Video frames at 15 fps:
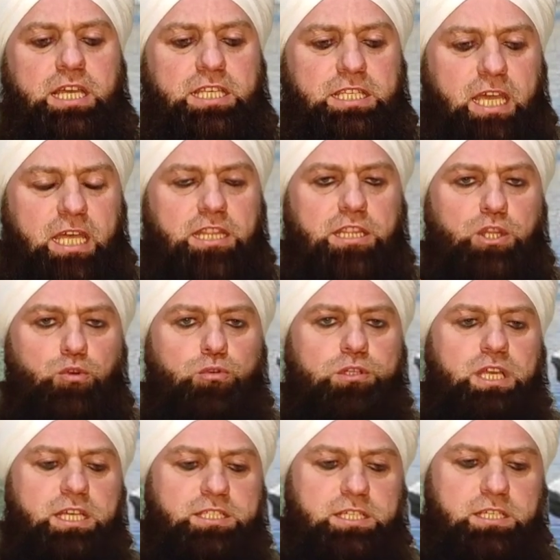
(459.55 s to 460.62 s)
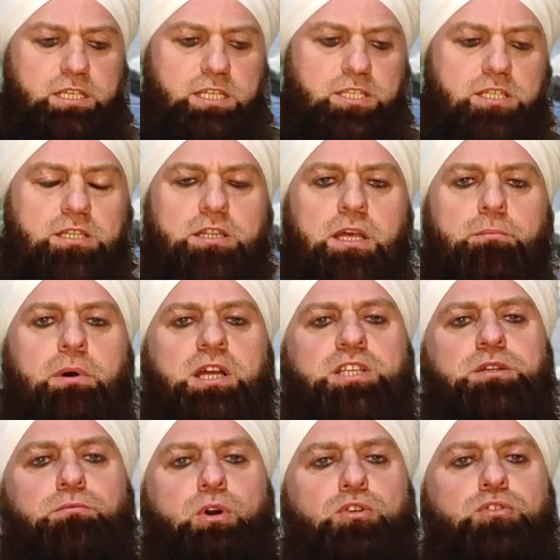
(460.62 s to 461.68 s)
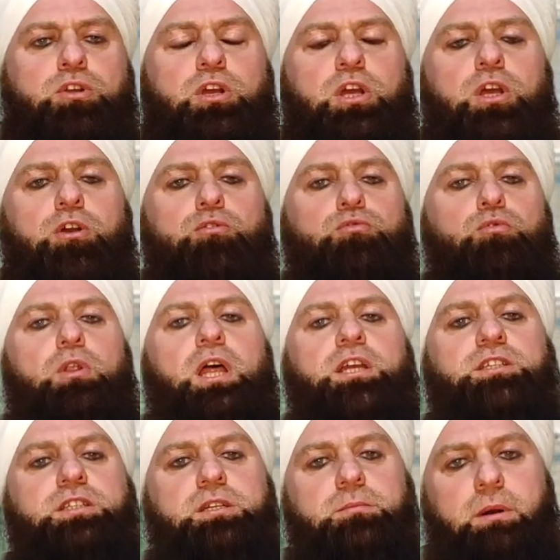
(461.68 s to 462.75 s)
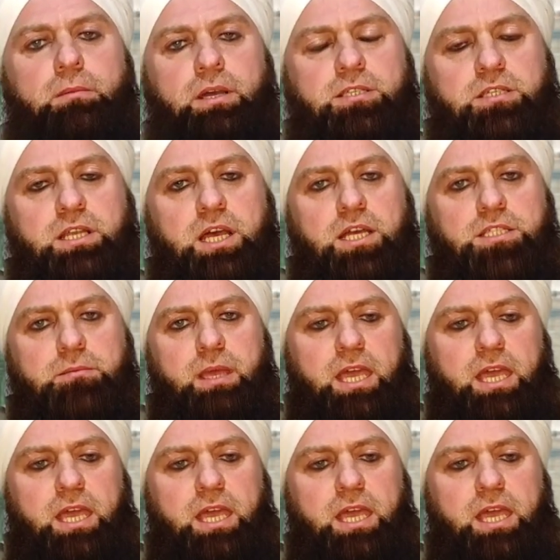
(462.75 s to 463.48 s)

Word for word: kendi ülkesinin içinde başıboş dolaştırmaması lazım.